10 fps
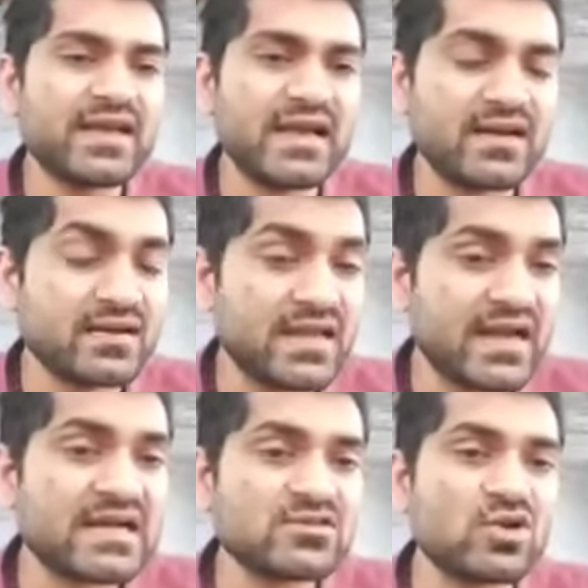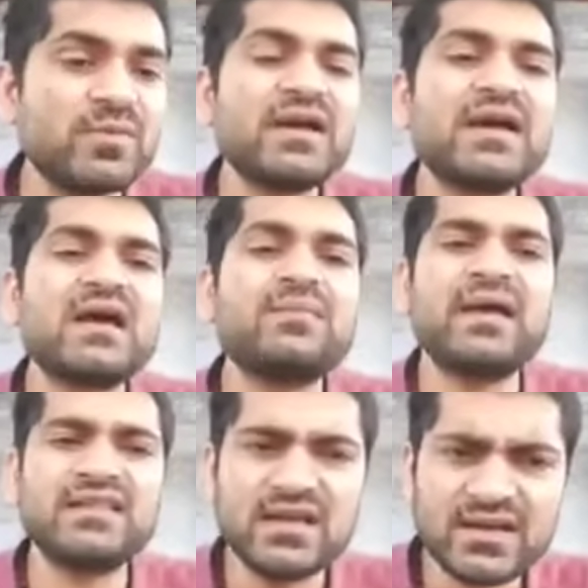का ख्याल रखना है खासतौर पर अगर आप
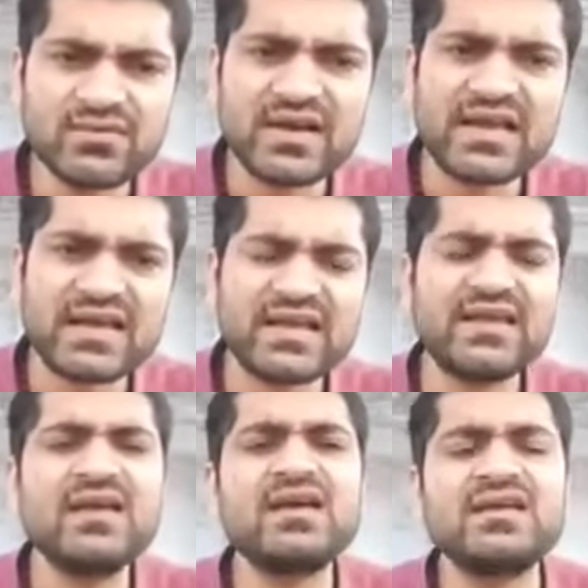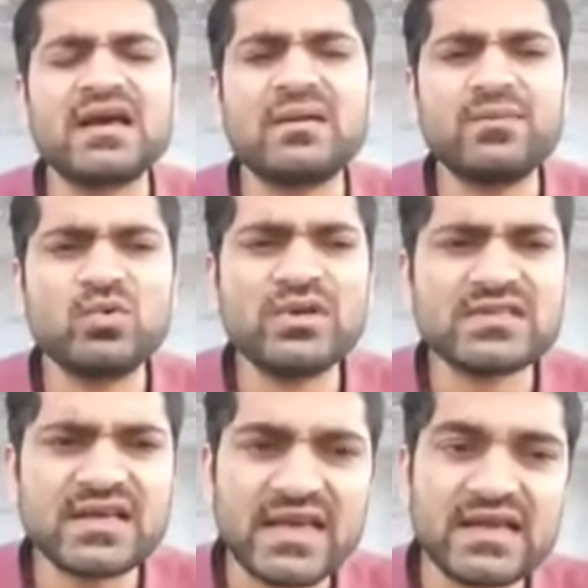एथलीट वगैरह हैं या आप कोई
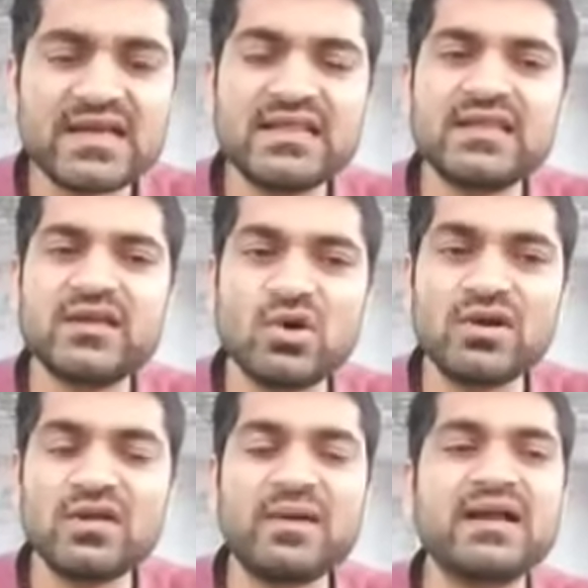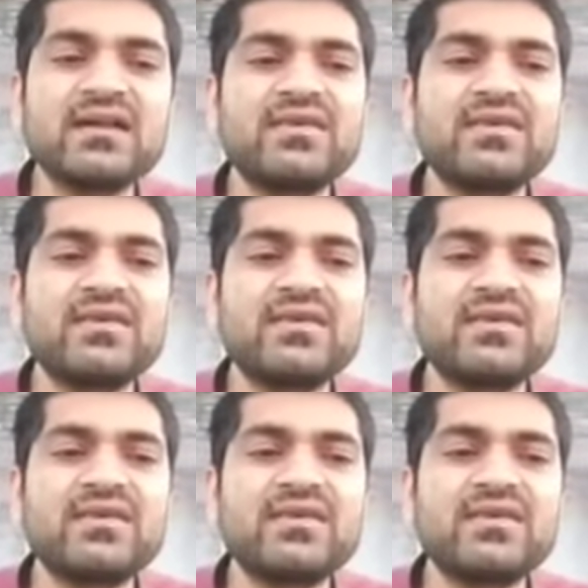ऐसा खेल खेलते हैं दौड़ने भागने